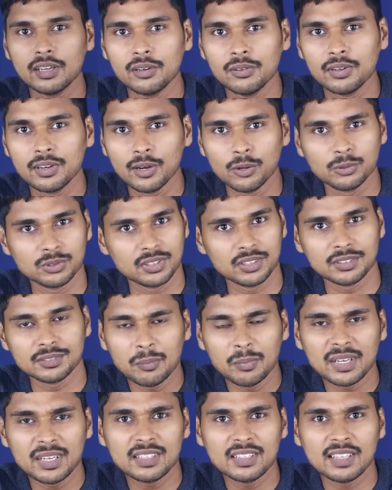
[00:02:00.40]
డెలివరీ అవుతుంది
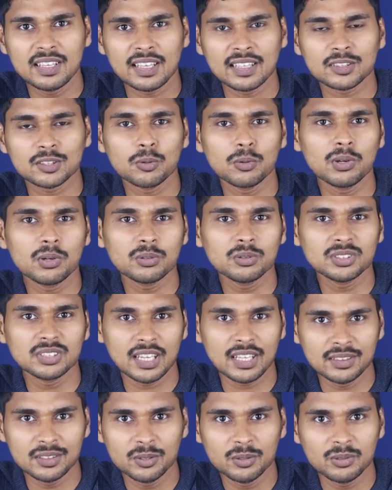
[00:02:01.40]
మరి ఇది ఎంతవరకు
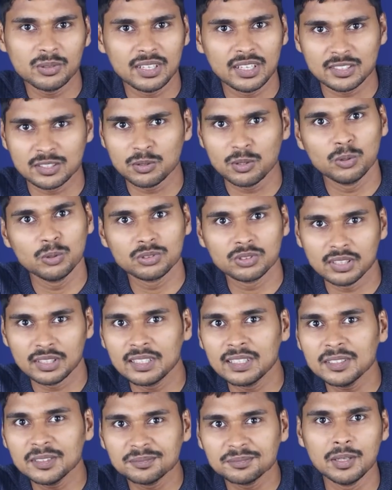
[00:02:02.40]
సాధ్యం నిజం
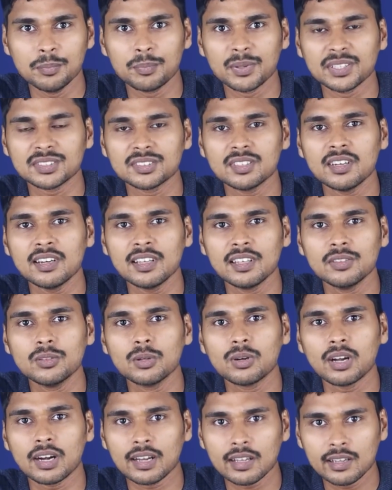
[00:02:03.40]
అవుతుందా ఈ ప్రశ్నను
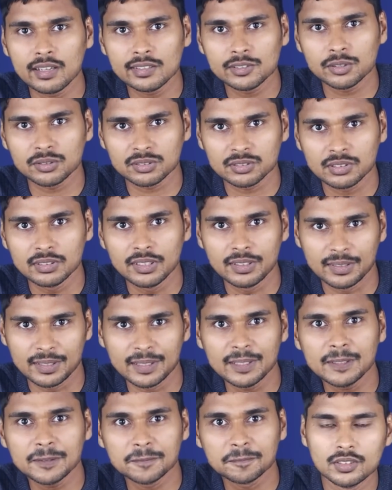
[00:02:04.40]
ఎందుకు అడగాల్సి
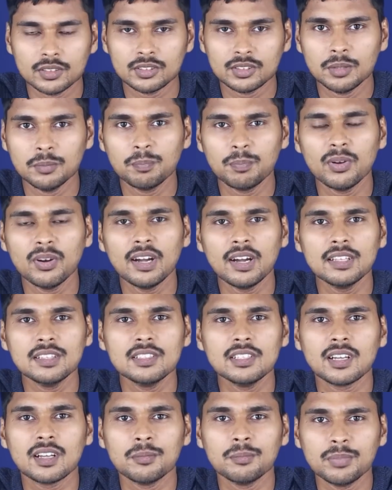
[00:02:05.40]
వస్తుందంటే సింపుల్
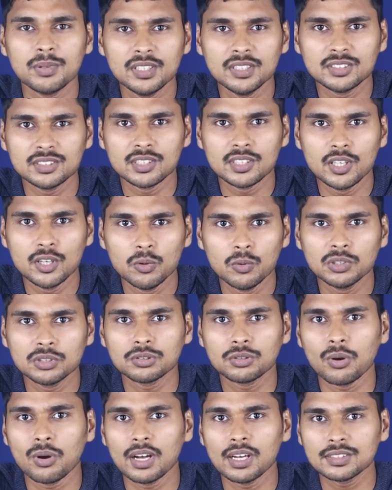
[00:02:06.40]
ఎనర్జీ కంపెనీ సీఈఓ
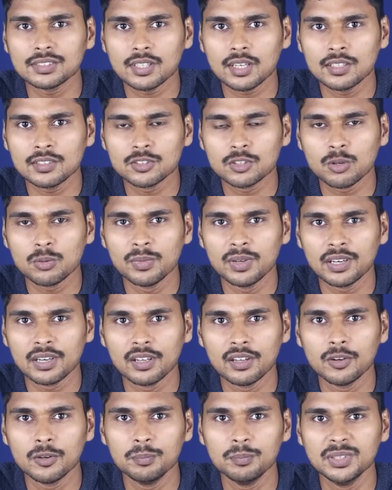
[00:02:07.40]
సుహాష్ రాజ్ కుమార్
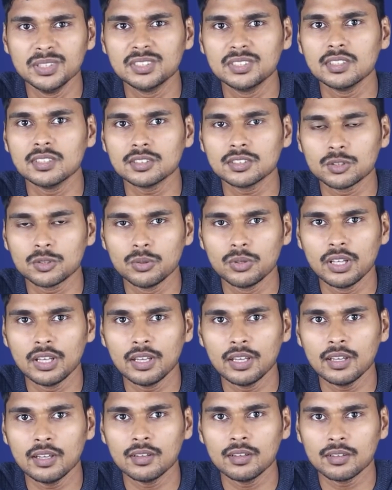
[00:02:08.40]
గారు బిజినెస్
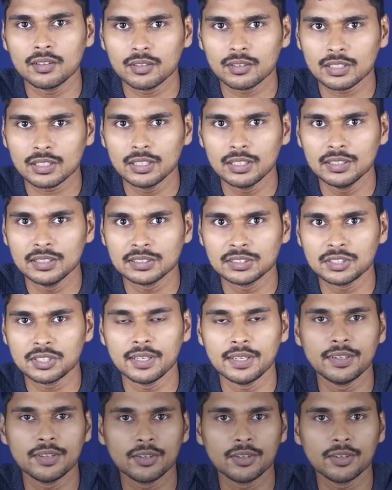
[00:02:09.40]
టుడే కి ఇచ్చిన